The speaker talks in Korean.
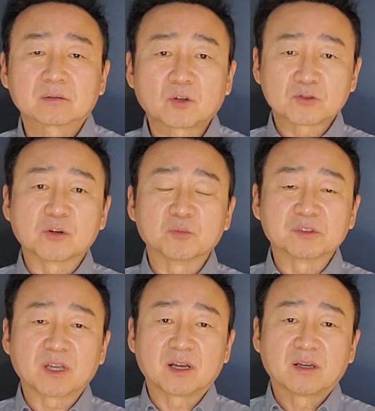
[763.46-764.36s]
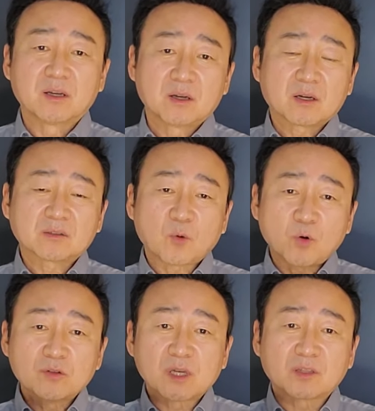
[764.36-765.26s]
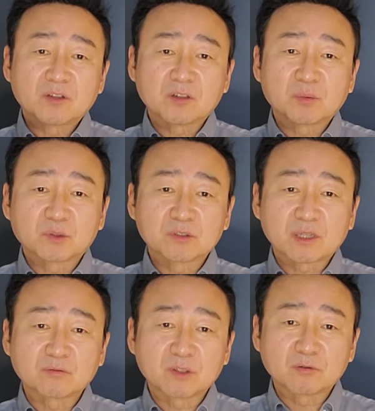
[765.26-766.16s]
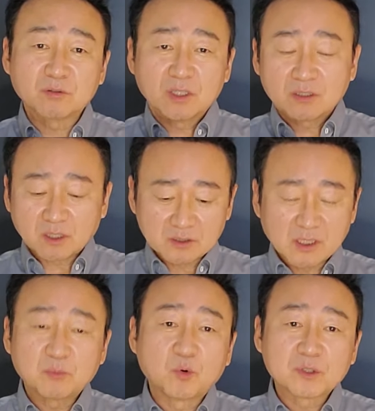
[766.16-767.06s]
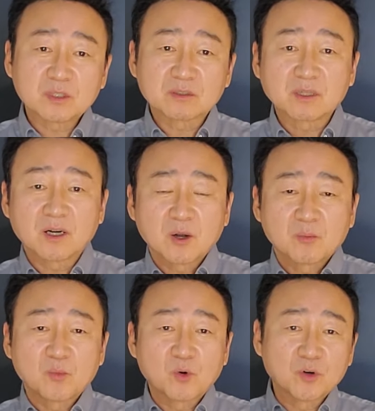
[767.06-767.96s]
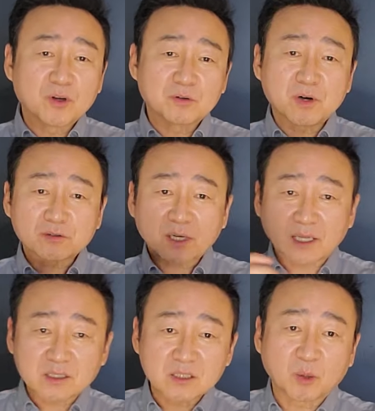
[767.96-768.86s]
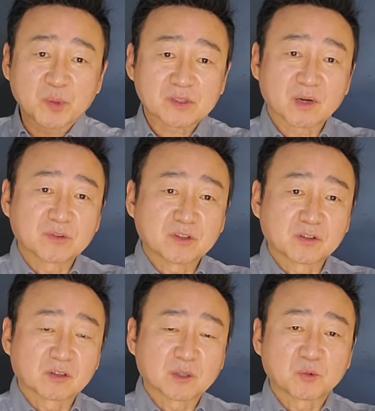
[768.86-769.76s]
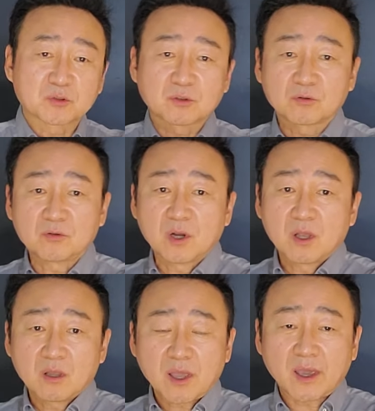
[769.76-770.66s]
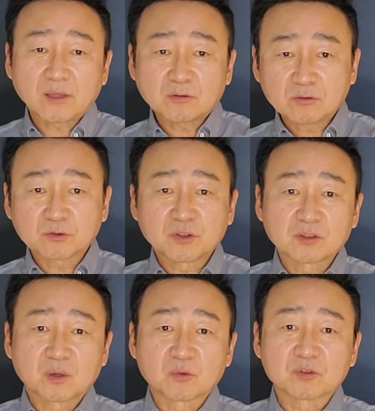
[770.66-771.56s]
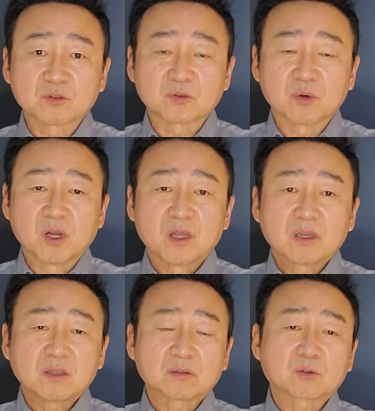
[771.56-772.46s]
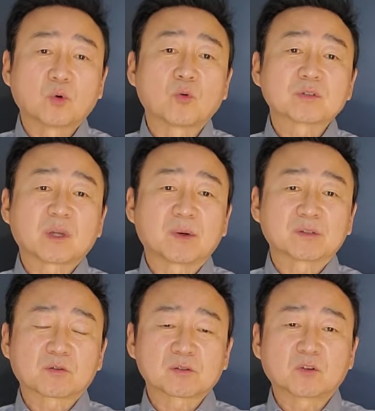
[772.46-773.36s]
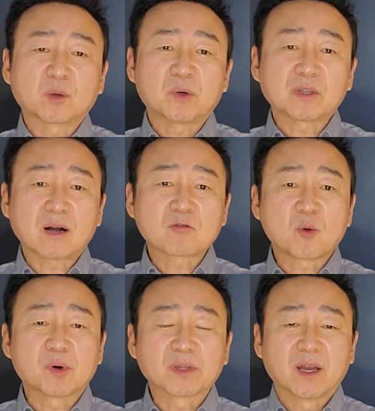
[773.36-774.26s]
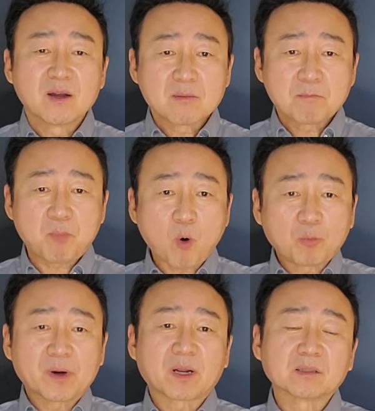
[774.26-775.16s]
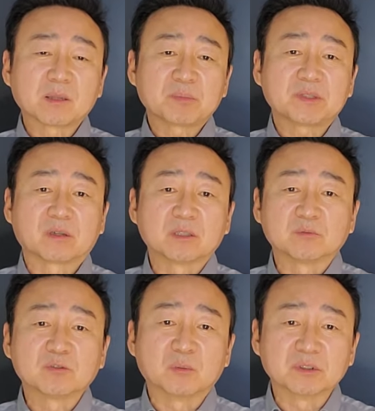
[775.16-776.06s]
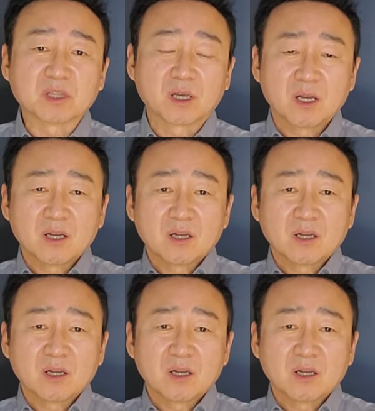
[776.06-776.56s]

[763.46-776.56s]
터진 겁니다. 그러니까 혼자 들여다봤던 사람도 있고 야 이게 뭐지? 그러니까 뭐예요? 해서 같이 옆에 사람들이 들여다볼 수 있고 애들도 들여다볼 수 있고 이래서 동시다발적으로 서너 명이 한꺼번에 폭발하는데 피해를 입은 겁니다.